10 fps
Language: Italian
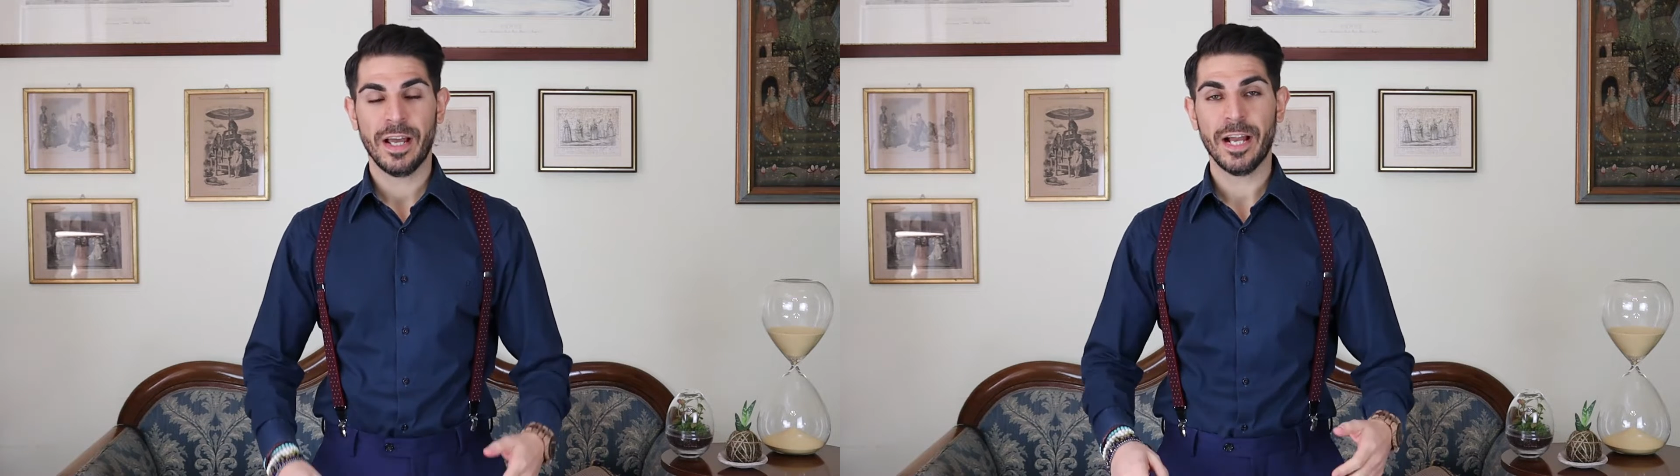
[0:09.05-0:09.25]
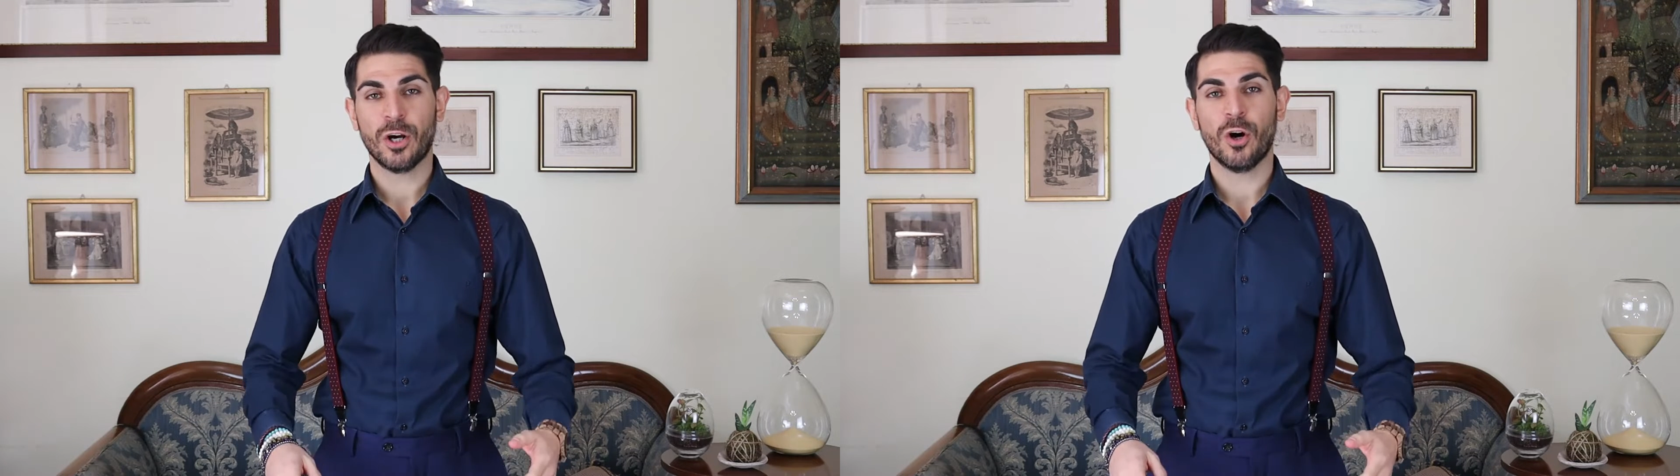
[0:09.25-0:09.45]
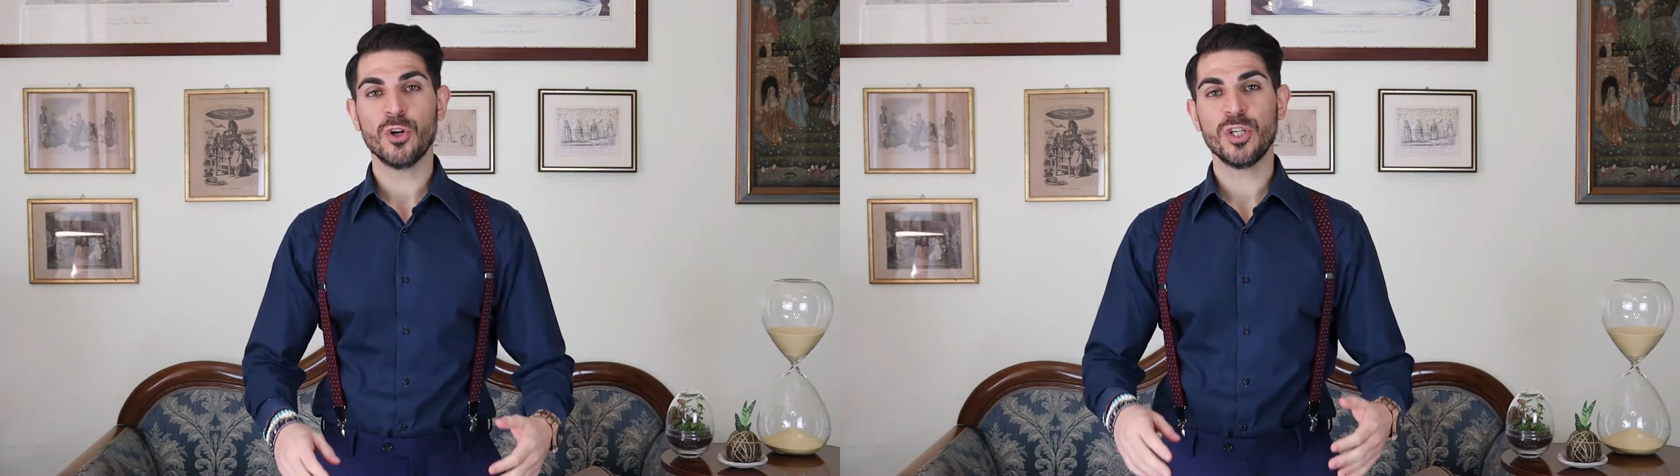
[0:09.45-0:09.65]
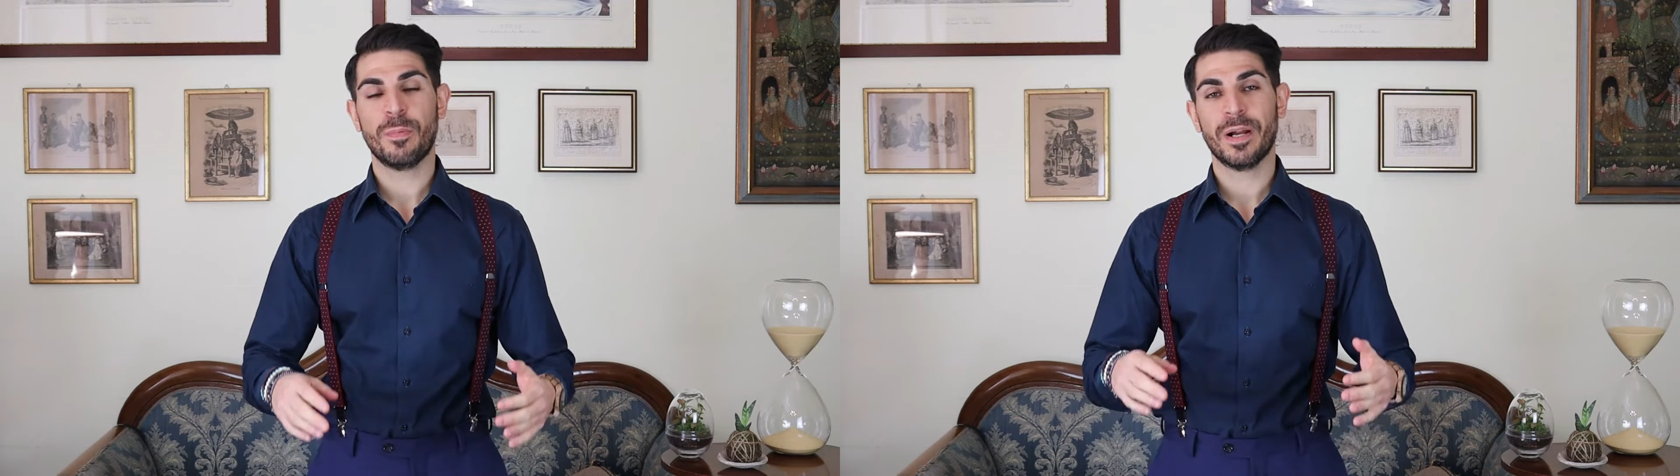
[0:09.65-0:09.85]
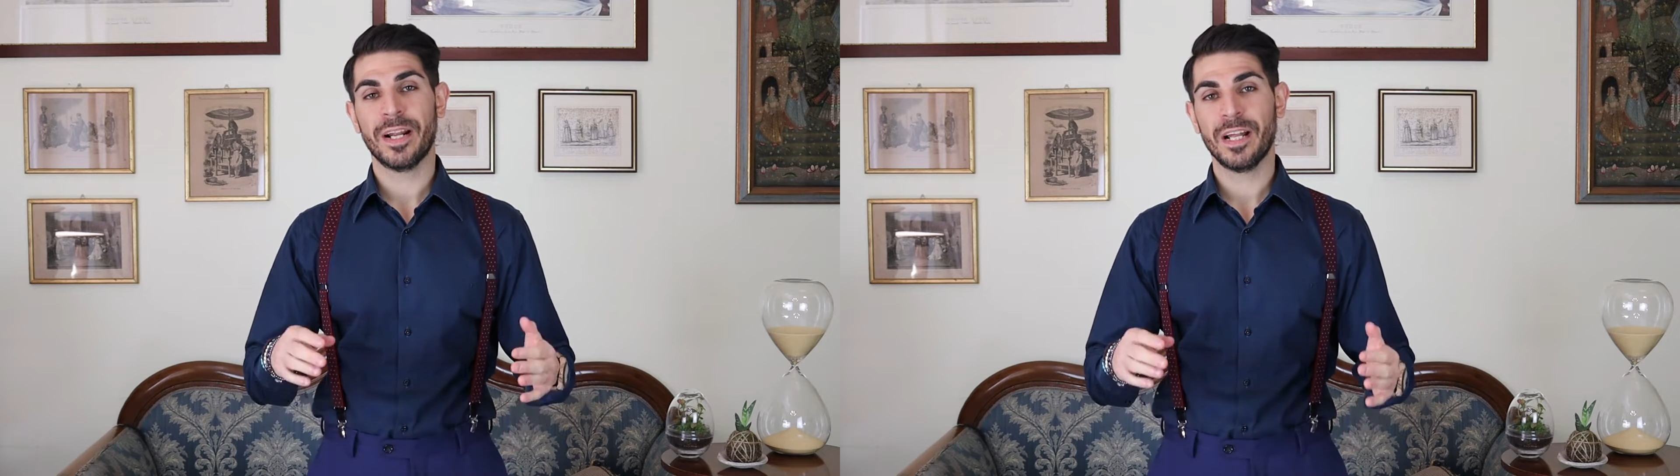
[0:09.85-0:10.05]
Ecco, oggi
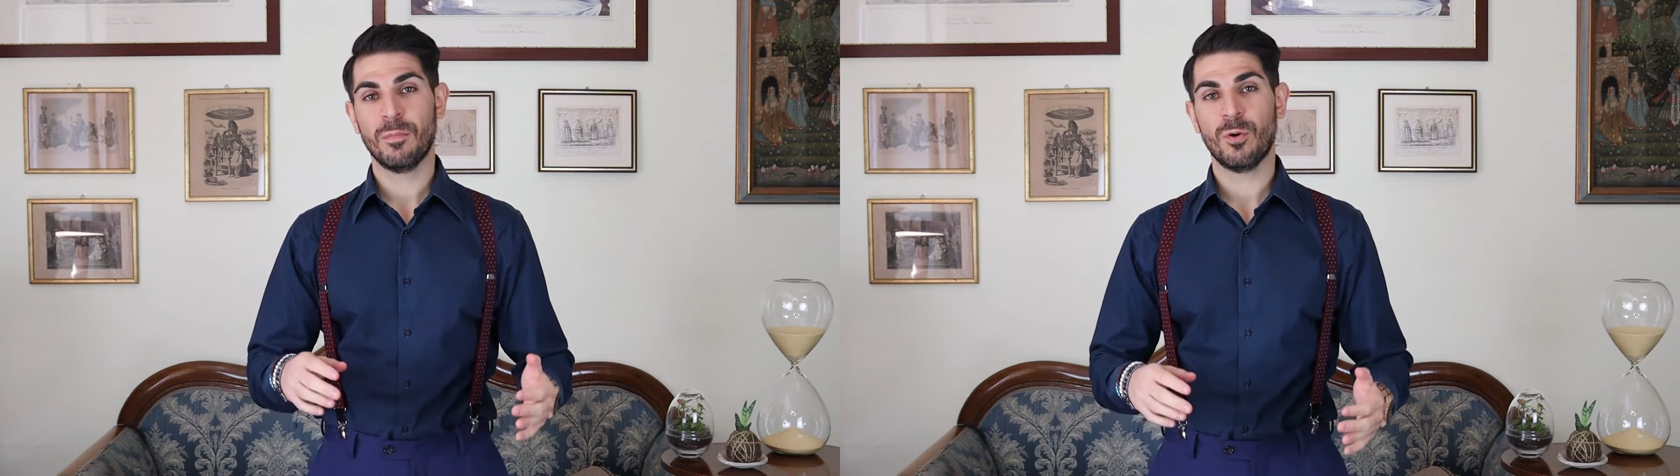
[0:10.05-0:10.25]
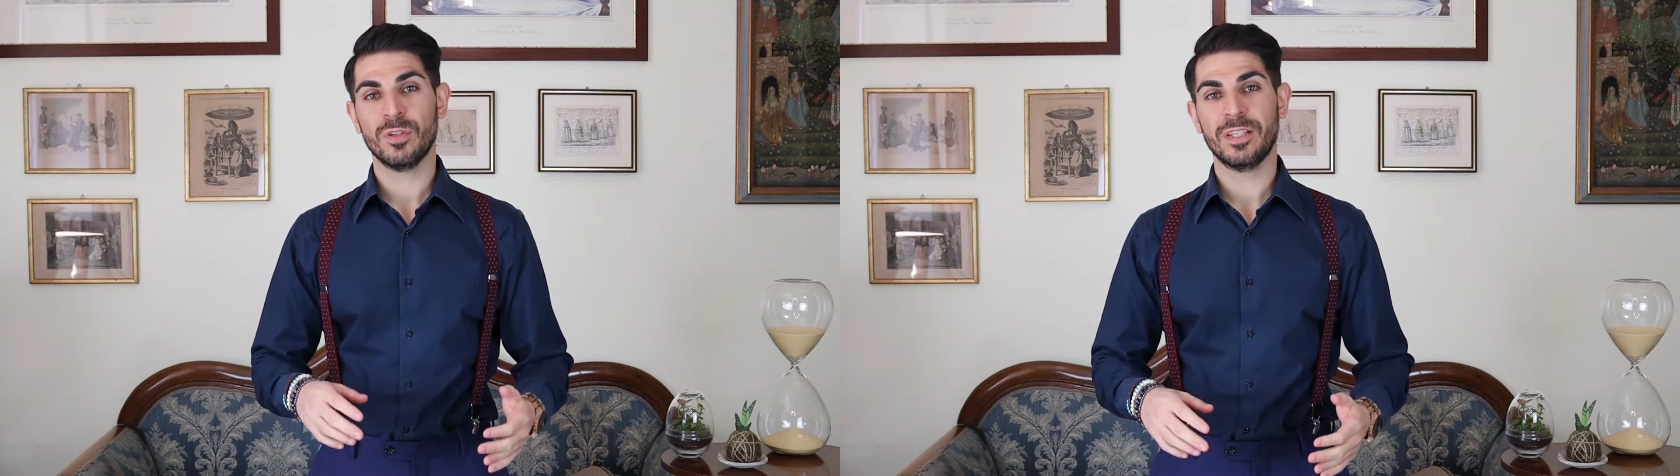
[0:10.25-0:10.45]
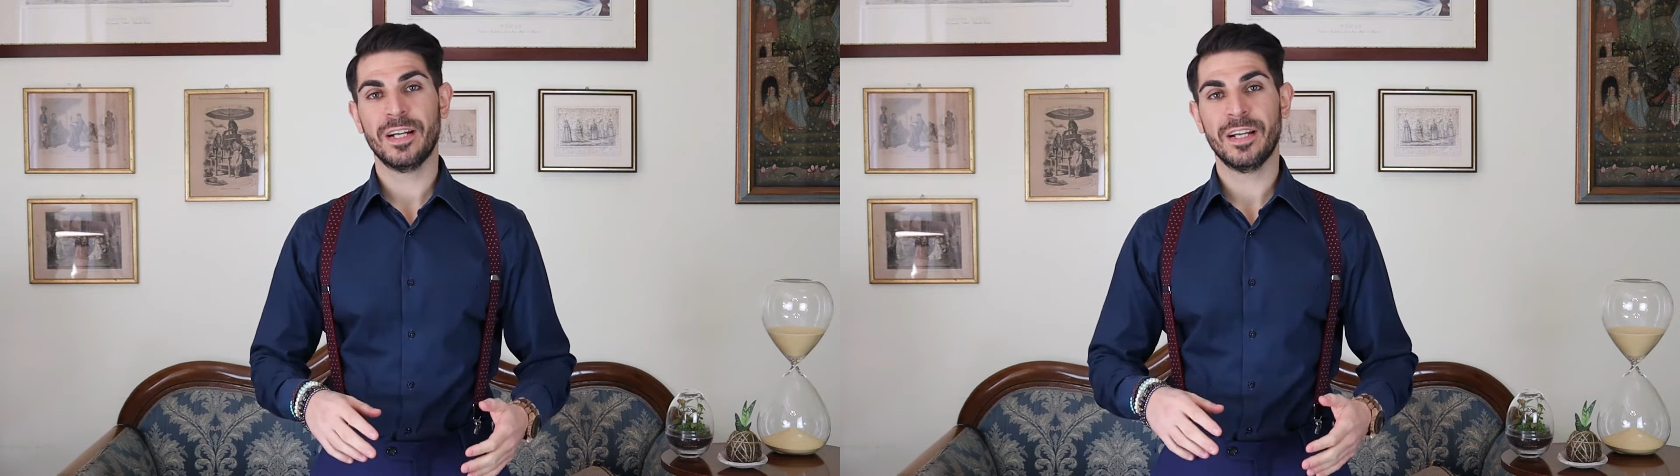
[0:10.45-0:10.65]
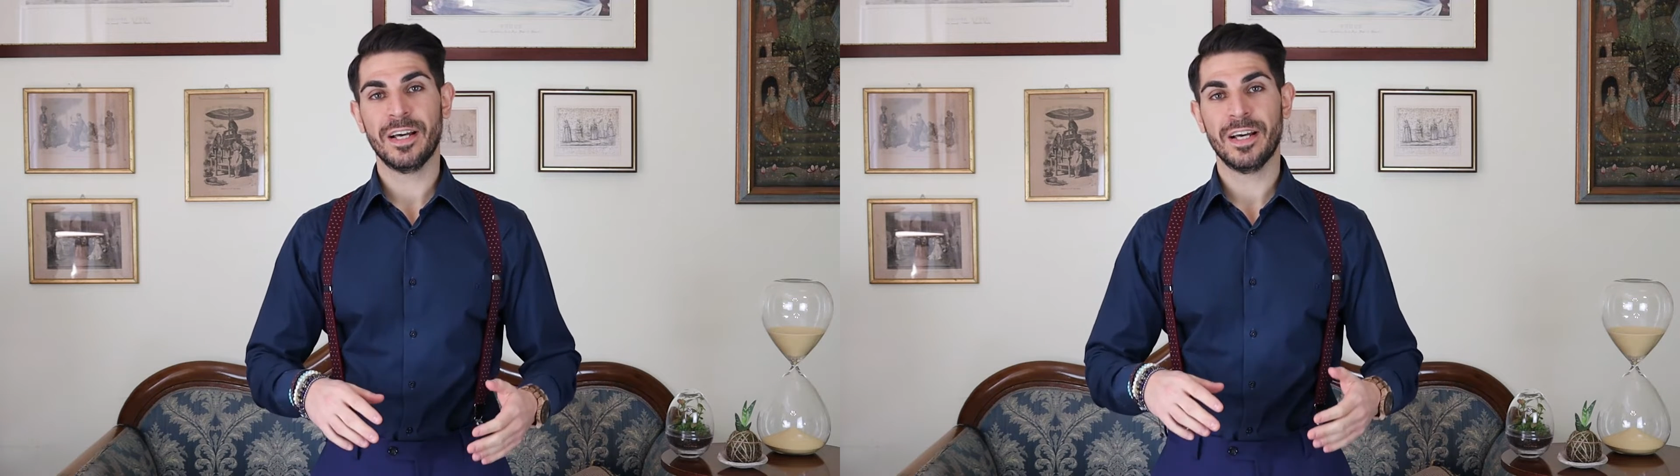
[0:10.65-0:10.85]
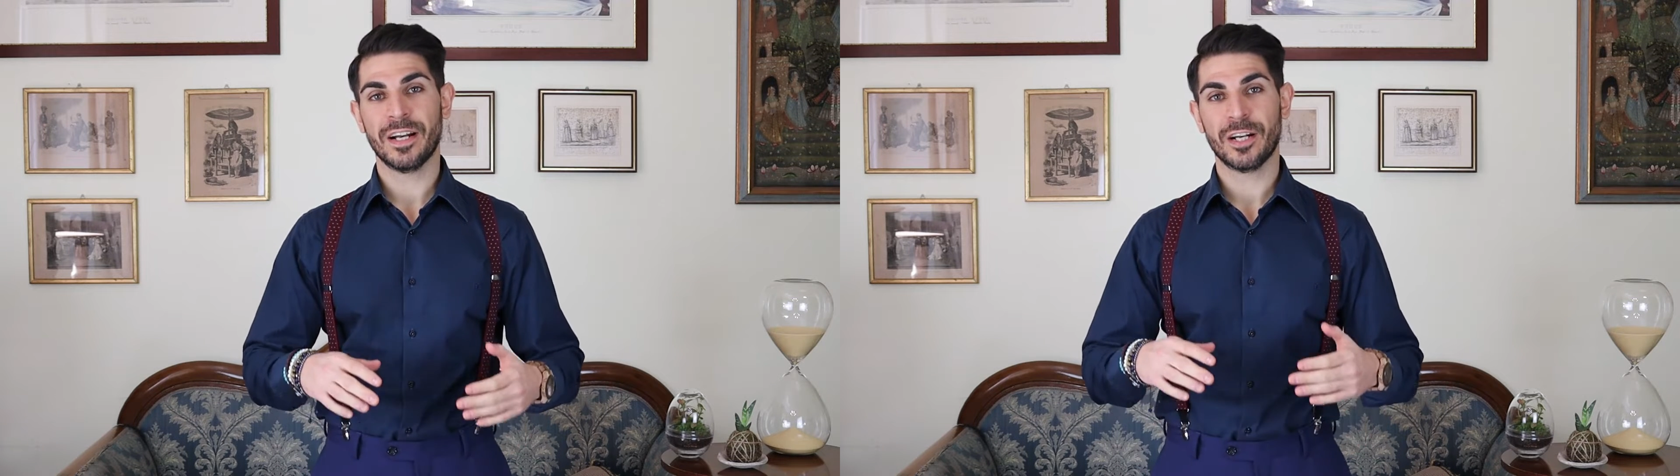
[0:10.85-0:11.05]
parleremo delle